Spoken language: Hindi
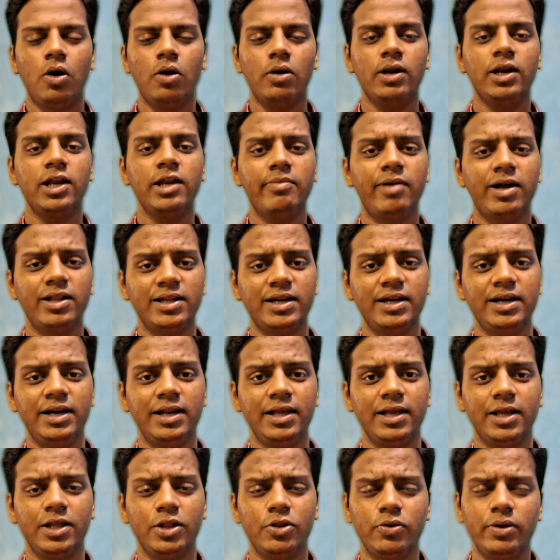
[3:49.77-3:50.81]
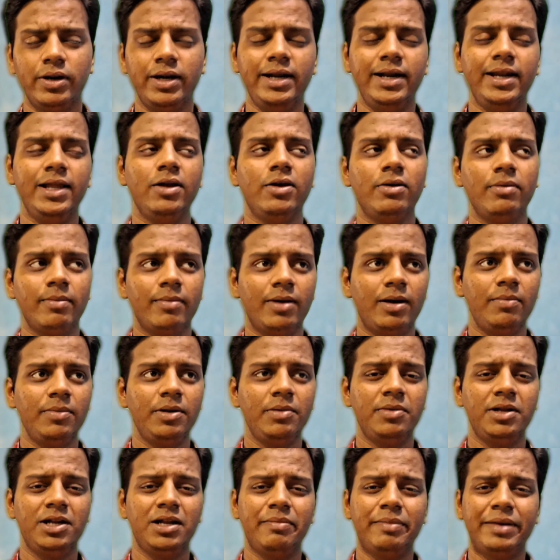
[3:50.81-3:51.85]
और रही बात एंडिंग की तो एंडिंग के मामले
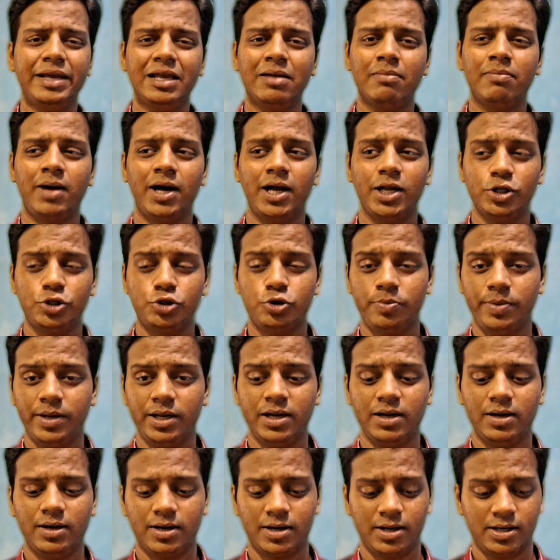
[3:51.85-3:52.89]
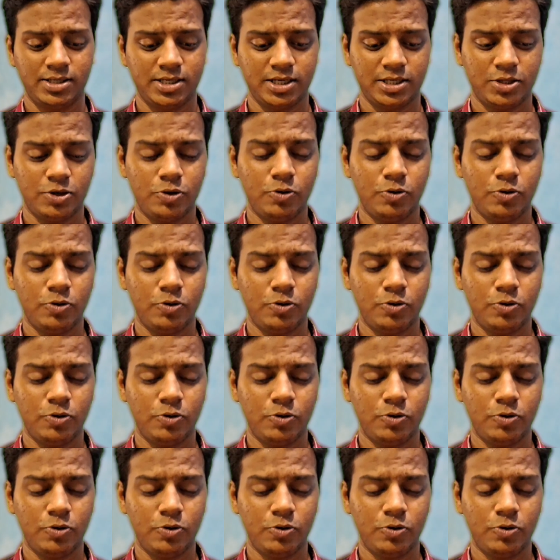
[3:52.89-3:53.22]
में ना मैं एक बायस ओपिनियन रखना चाहता